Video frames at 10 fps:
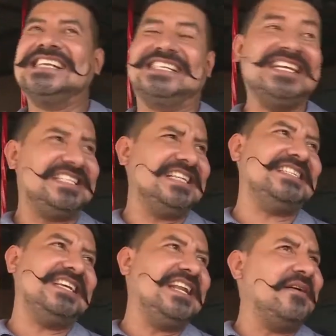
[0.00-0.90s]
sí, sí,
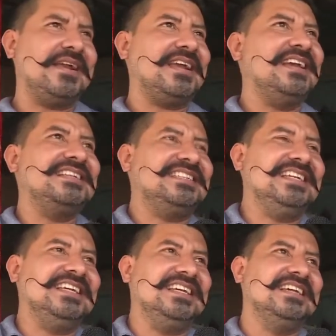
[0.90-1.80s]
sí, la verdad que
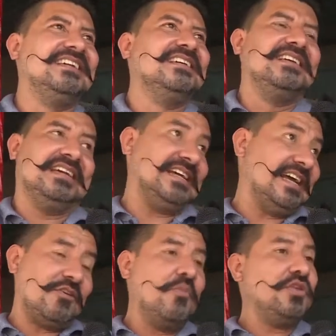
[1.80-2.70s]
este es
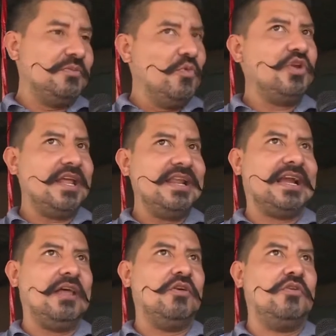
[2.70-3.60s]
algo muy, muy
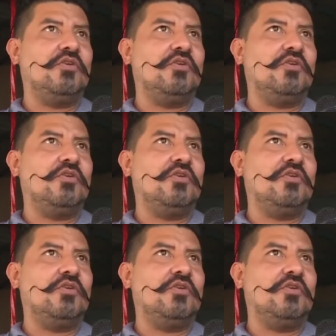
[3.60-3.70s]
delicado.